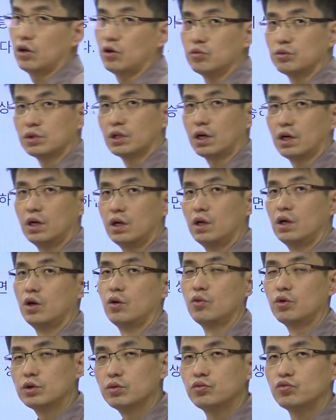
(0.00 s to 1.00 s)
나옵니다.
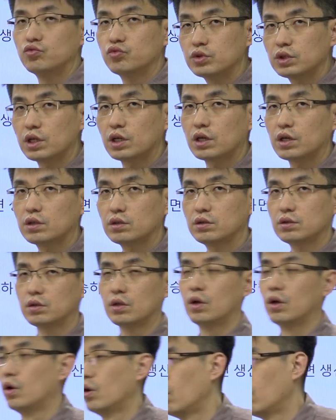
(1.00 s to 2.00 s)
왜냐면 우리나라는
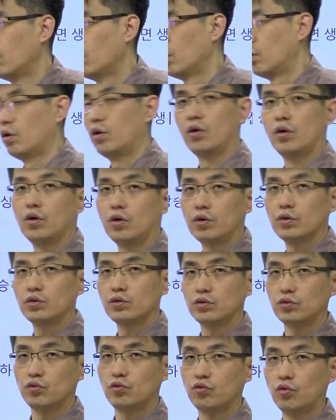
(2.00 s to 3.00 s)
어
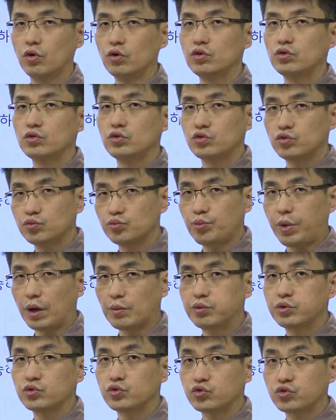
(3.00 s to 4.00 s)
원유를
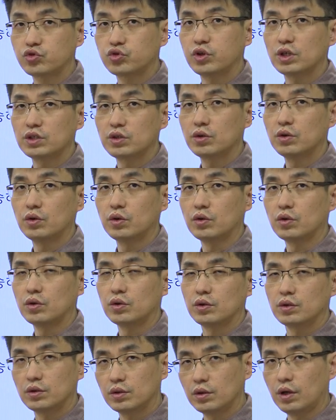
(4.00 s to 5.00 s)
100% 수출해서
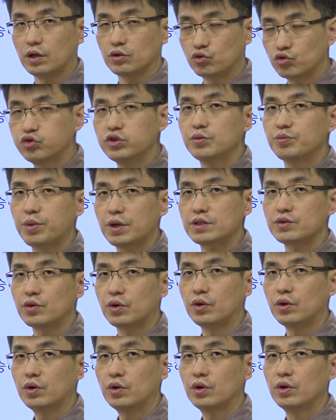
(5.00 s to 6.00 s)
아,
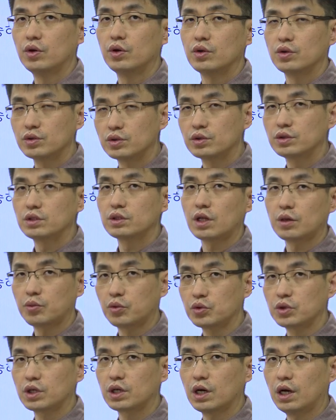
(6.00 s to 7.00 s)
수입해서 쓰다
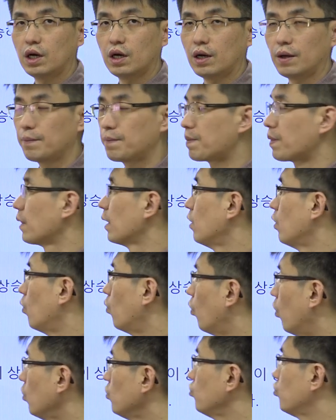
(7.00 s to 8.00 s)
보니까
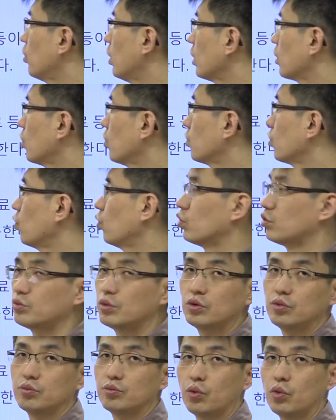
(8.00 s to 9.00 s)
원유 가격이
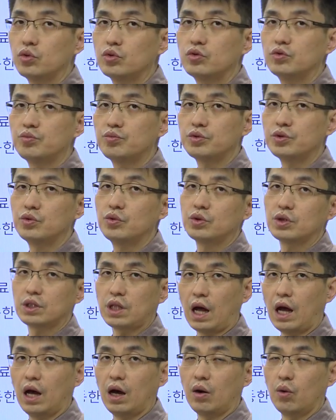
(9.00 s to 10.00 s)
오르면 모든 비용이
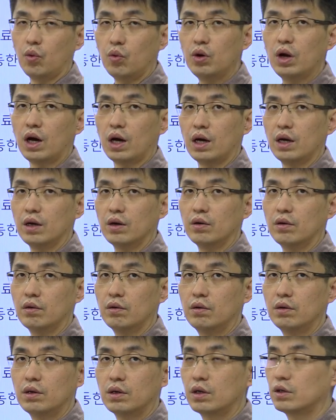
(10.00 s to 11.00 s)
다 올라가요.
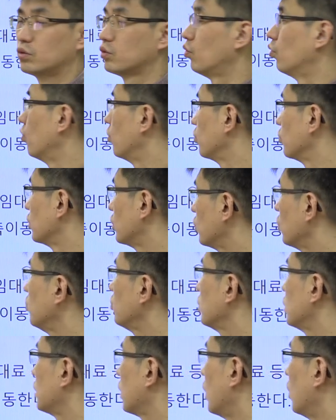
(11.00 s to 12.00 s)
그래서 시험
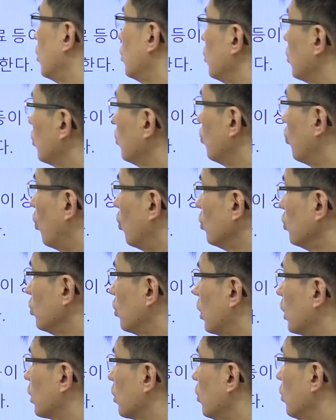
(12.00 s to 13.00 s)
문제 잘 나오는 건 원유
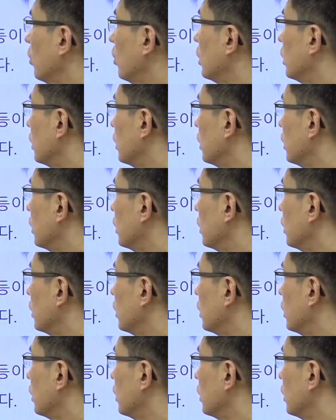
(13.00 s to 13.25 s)
가격,